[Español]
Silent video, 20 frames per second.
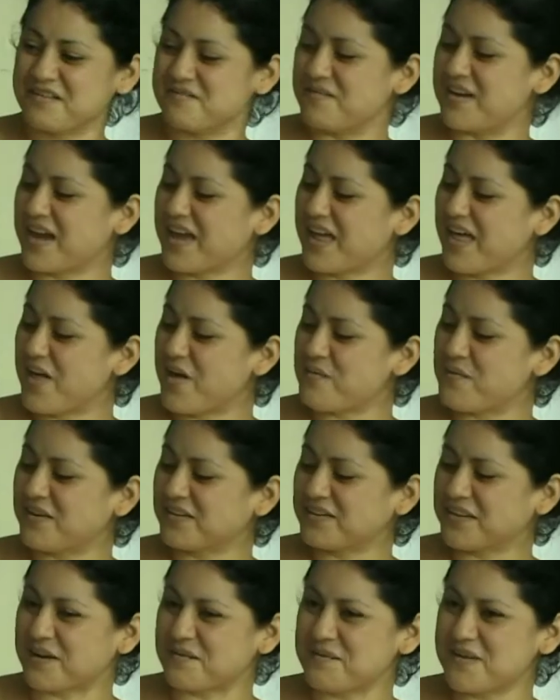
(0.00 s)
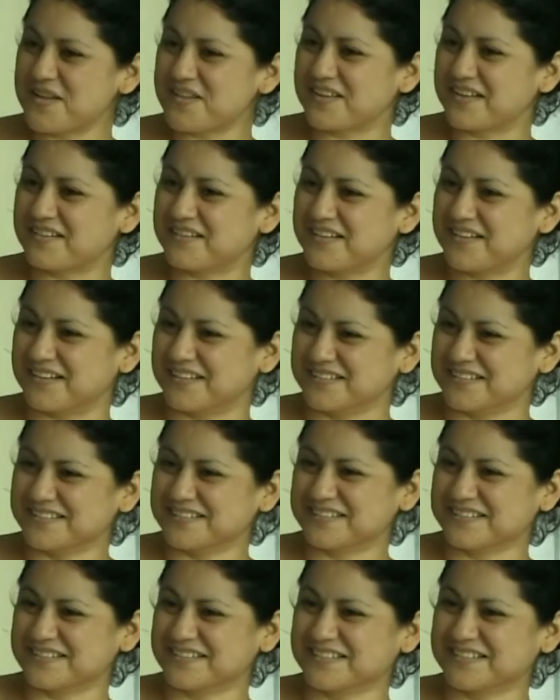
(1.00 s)
compañeros del chat,
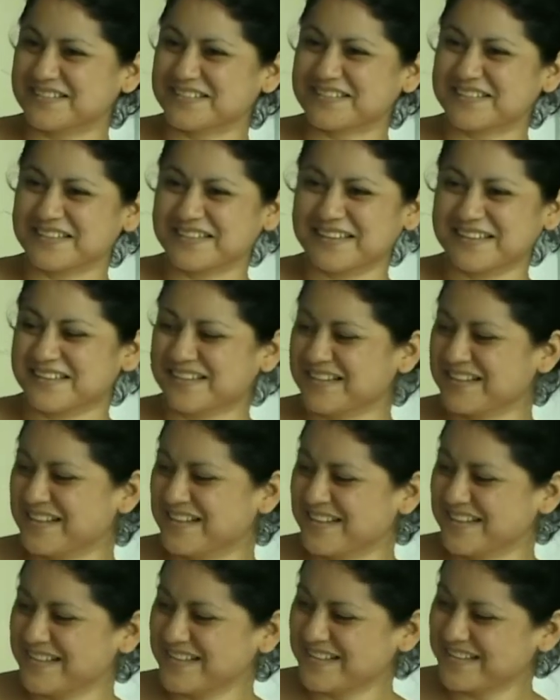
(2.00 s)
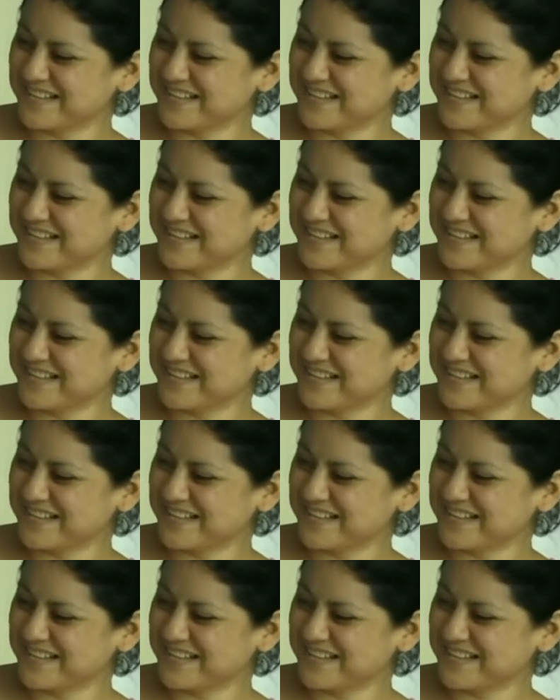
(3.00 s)
de todos, eh,